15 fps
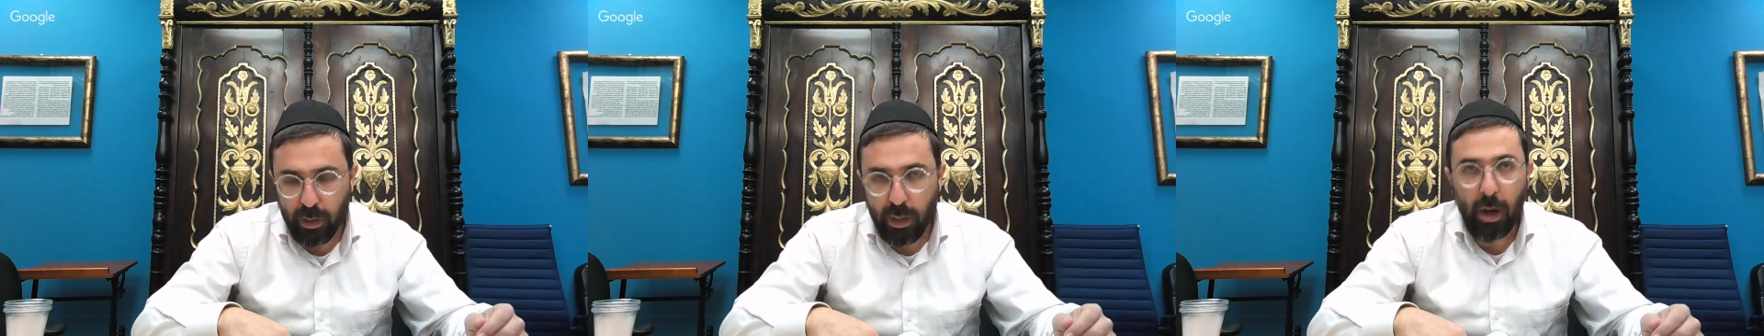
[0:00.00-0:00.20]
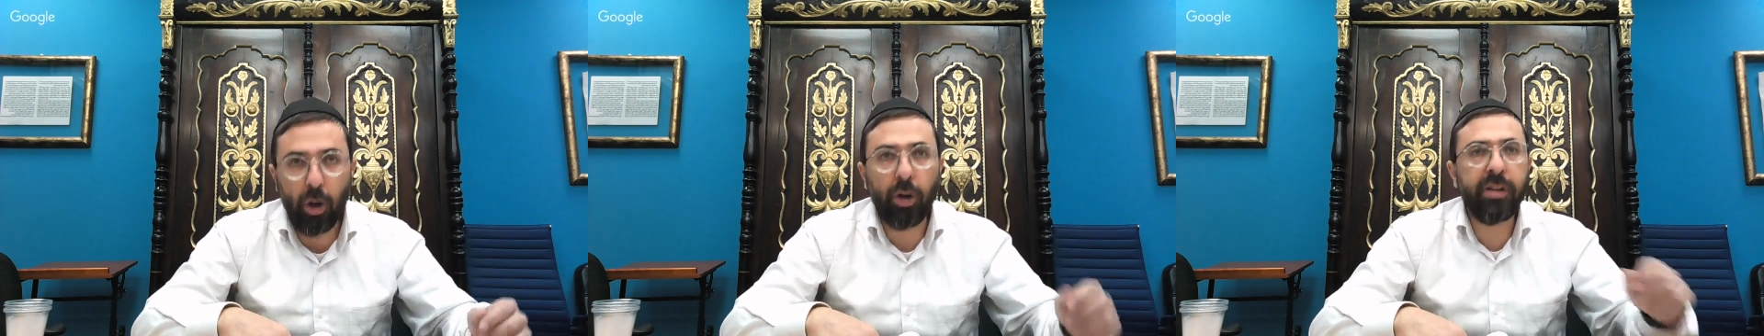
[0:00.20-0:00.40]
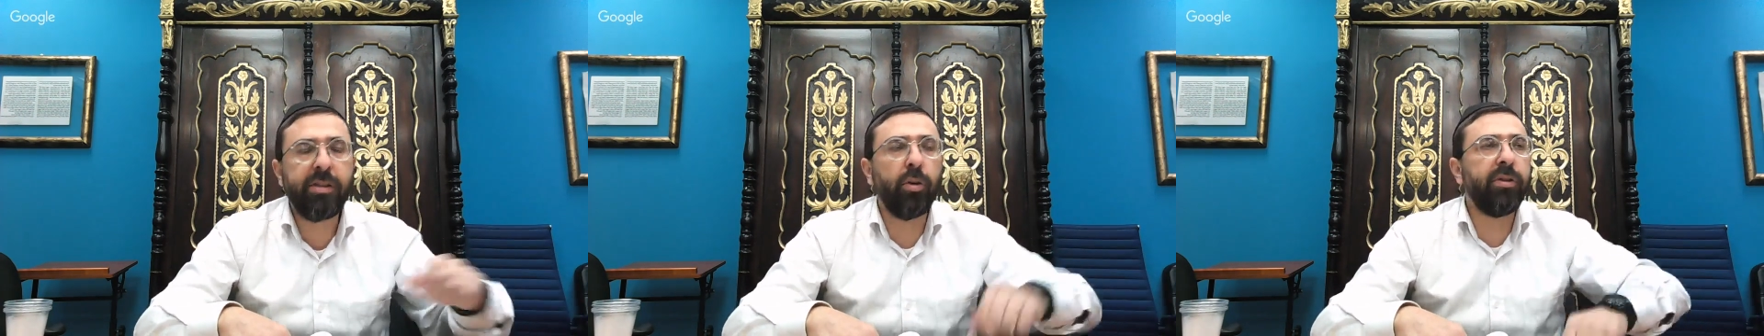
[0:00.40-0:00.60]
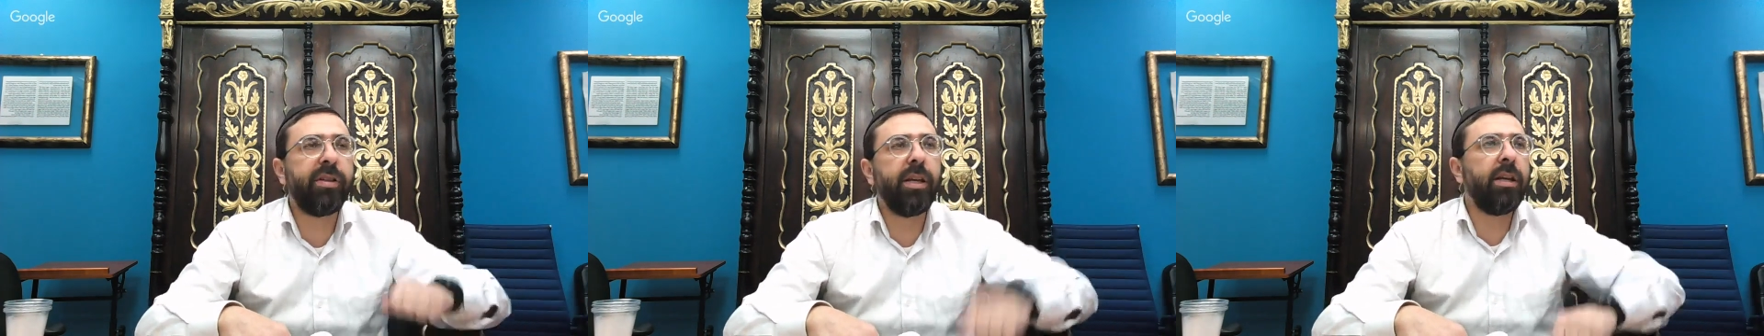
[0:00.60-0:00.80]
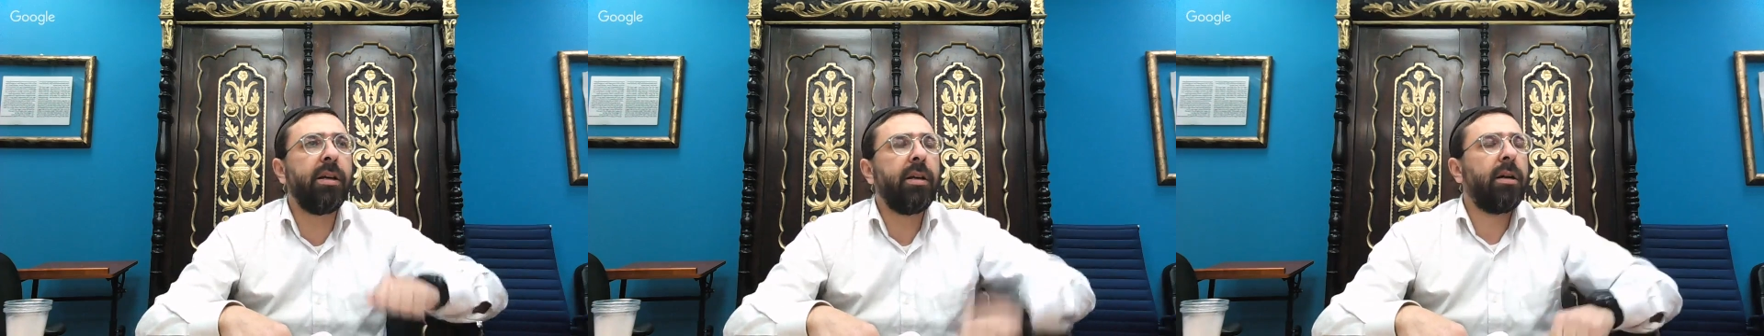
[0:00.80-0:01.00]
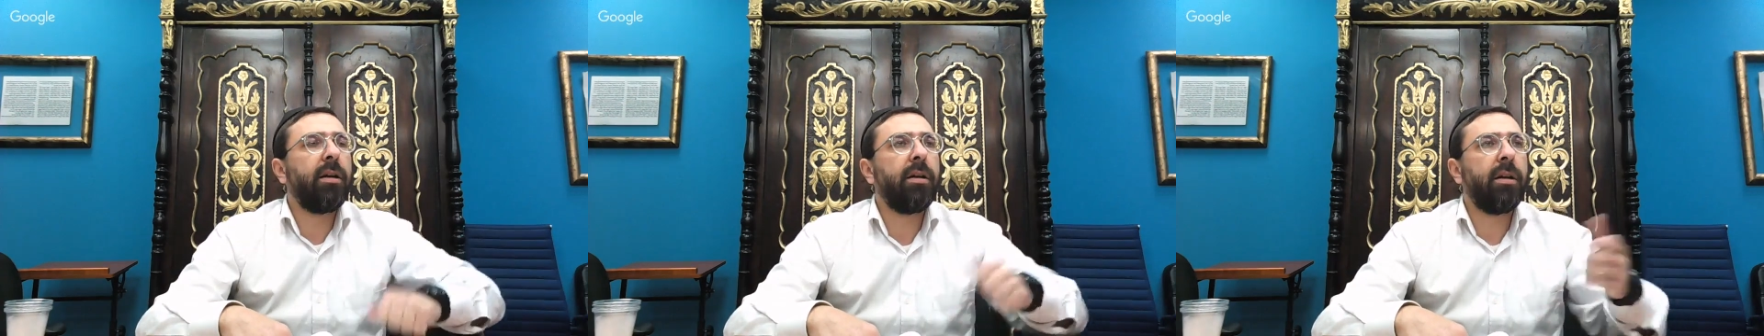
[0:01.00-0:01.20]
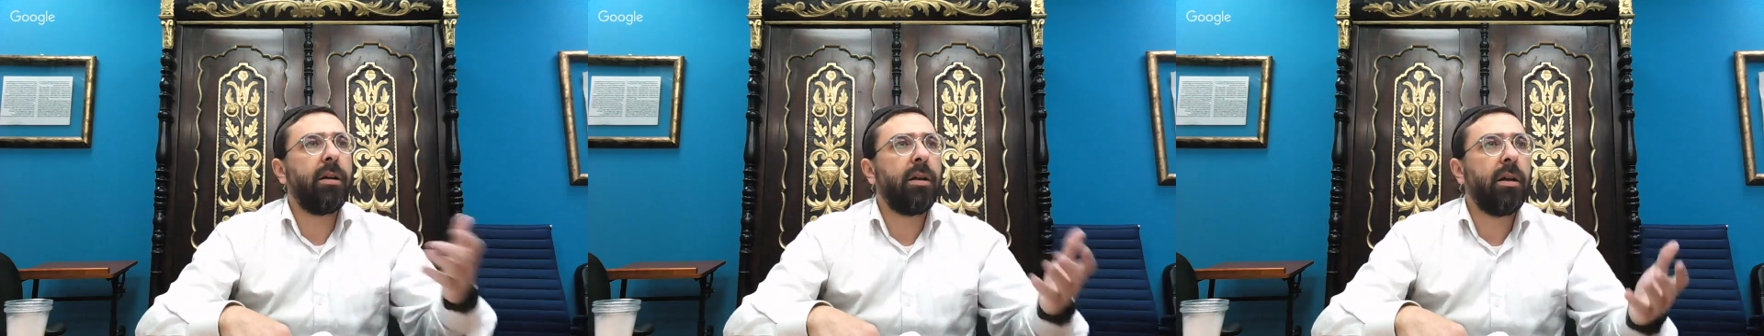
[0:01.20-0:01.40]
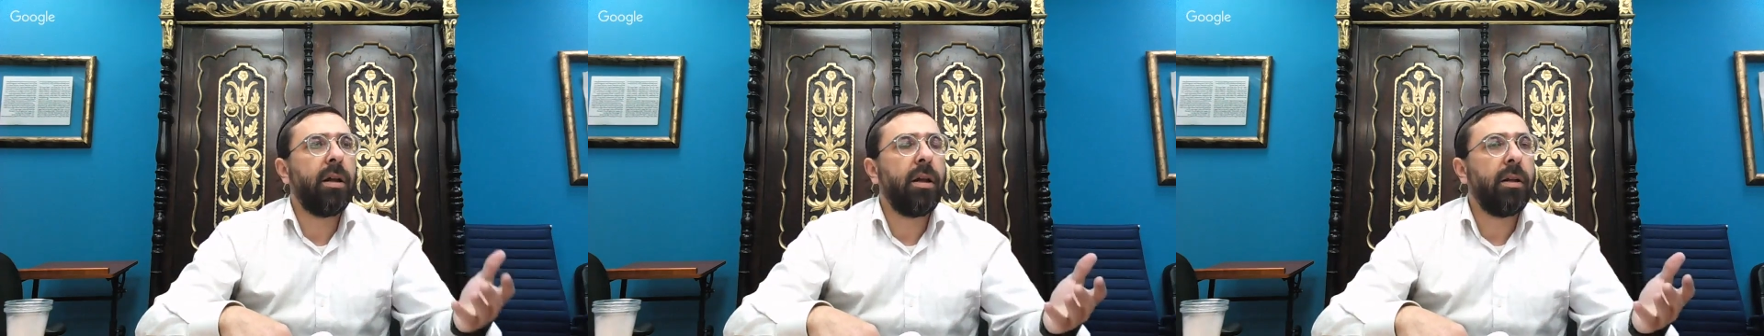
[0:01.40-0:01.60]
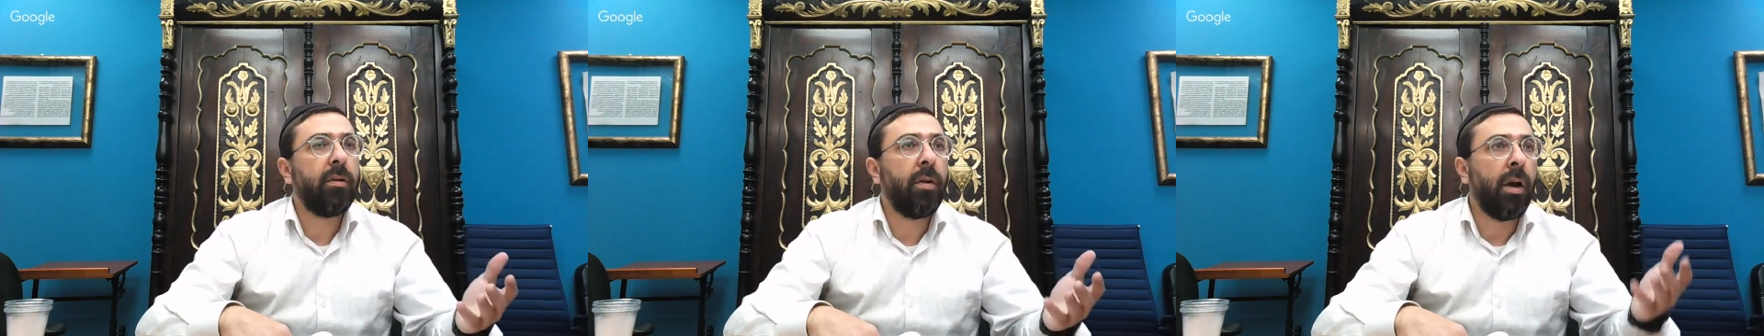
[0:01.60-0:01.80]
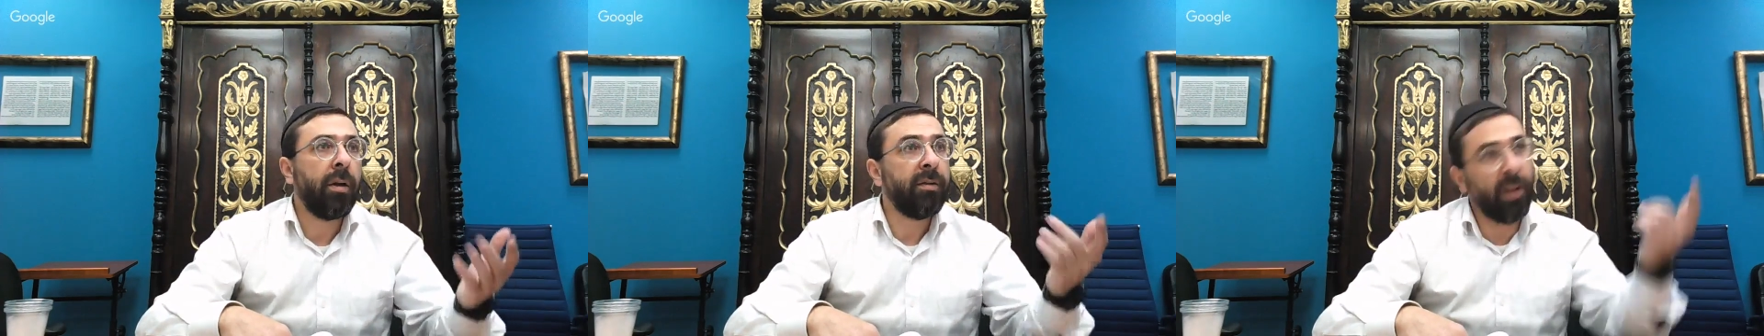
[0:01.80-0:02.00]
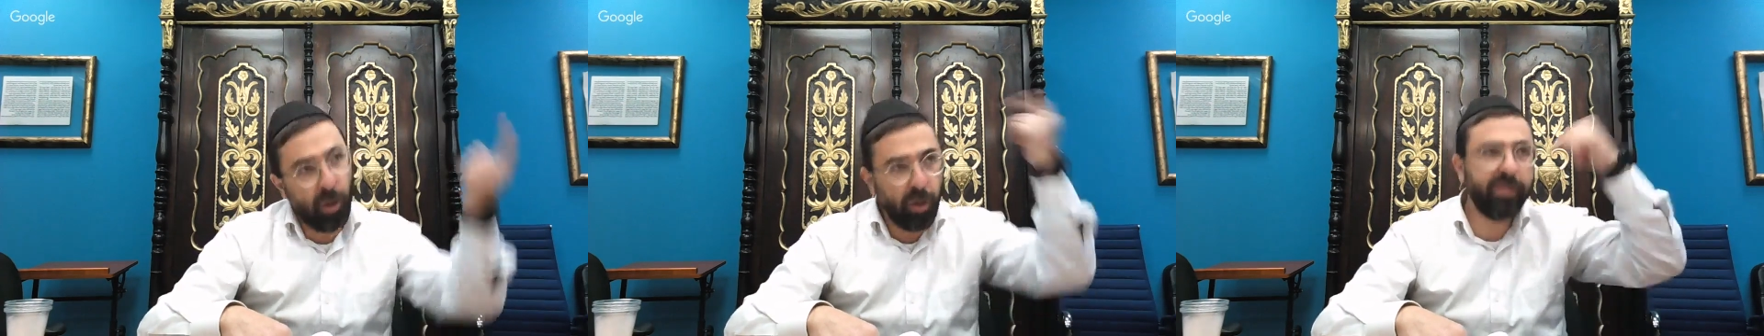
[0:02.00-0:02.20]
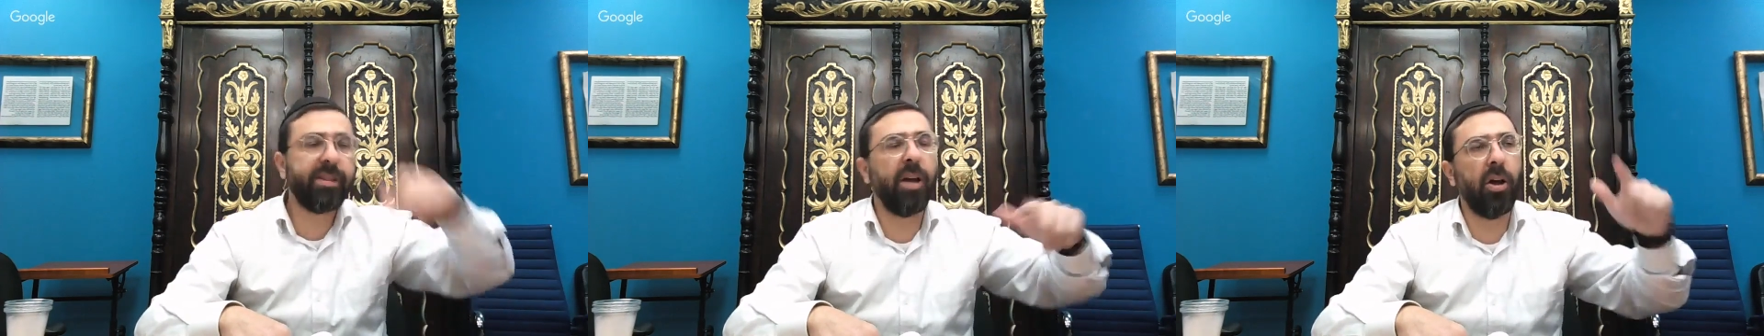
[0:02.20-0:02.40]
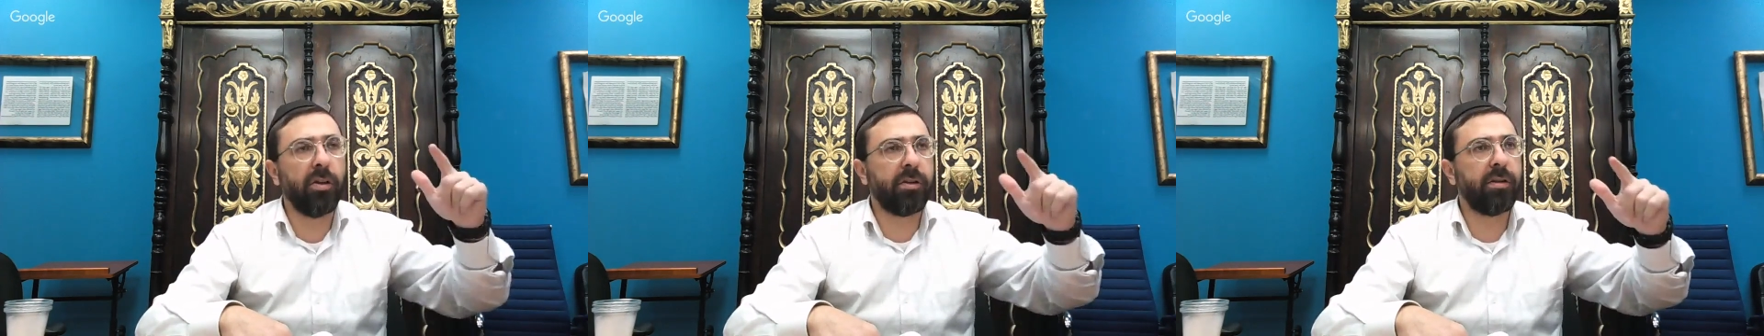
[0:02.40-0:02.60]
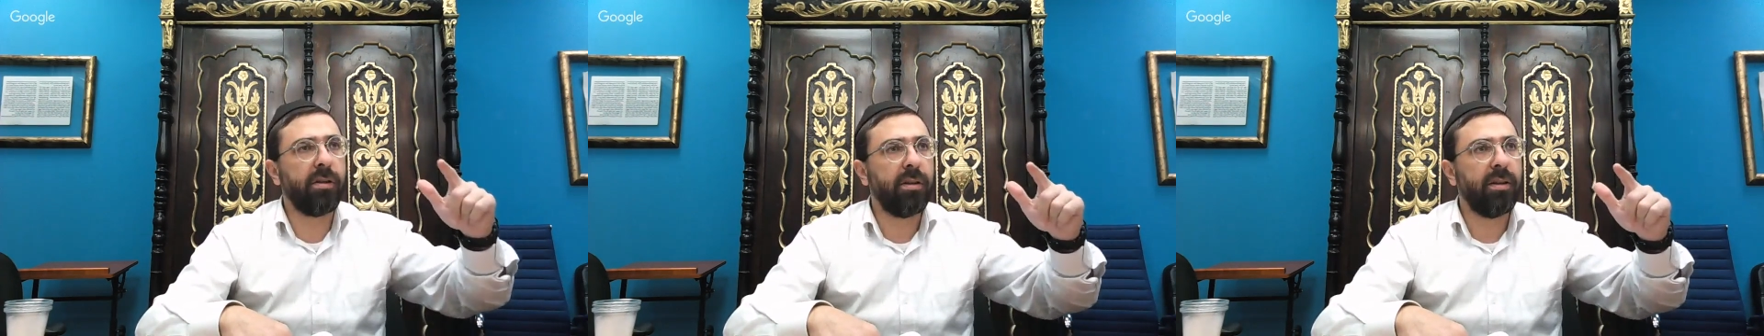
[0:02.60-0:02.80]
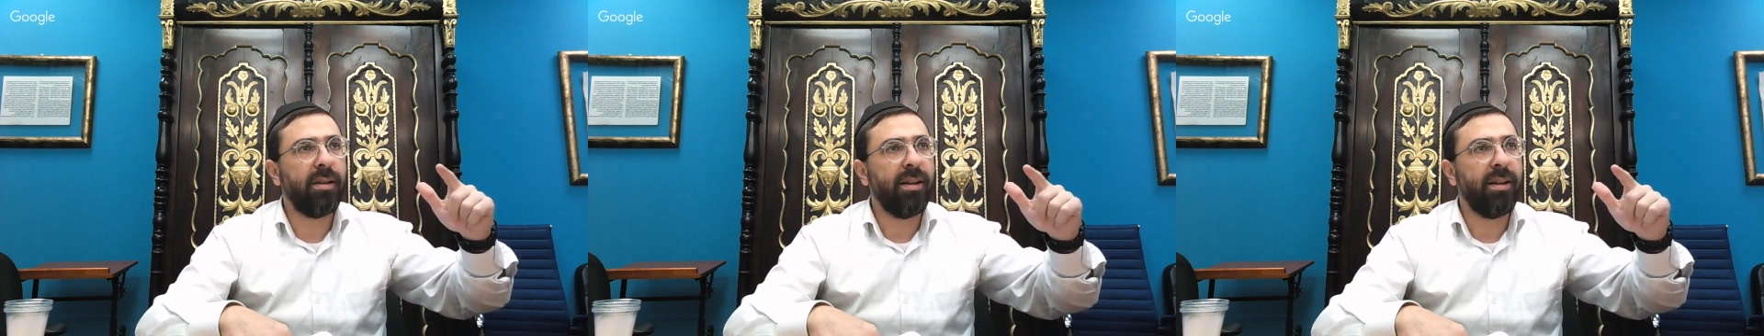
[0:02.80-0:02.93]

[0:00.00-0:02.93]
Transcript: Alors ici aussi, dans l'autre sens,